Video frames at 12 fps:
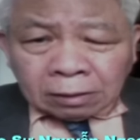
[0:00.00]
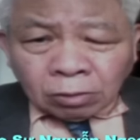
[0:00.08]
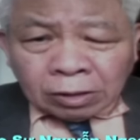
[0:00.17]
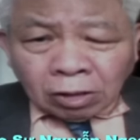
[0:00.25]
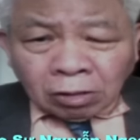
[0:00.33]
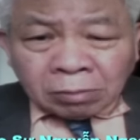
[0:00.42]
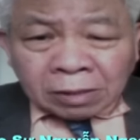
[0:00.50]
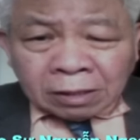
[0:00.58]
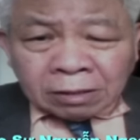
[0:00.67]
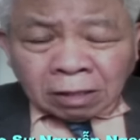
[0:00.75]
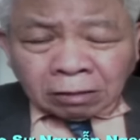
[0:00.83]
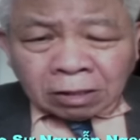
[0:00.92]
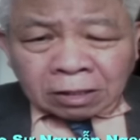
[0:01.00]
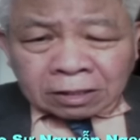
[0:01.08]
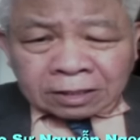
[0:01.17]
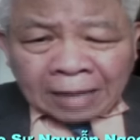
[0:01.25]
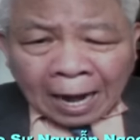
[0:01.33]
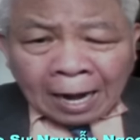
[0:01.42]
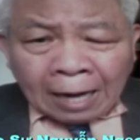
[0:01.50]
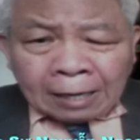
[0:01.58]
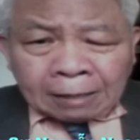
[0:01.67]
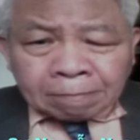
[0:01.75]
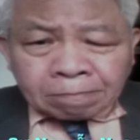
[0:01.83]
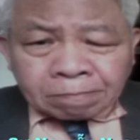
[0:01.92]
vì nó là một cái nước ở xa
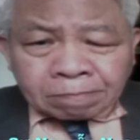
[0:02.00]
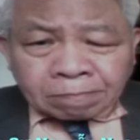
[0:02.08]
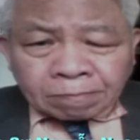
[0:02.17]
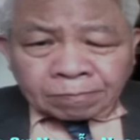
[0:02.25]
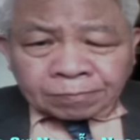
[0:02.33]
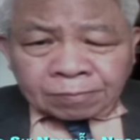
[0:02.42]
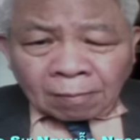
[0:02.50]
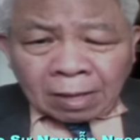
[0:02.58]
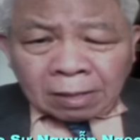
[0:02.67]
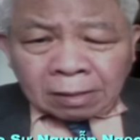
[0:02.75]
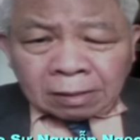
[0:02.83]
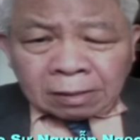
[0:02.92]
nhưng mà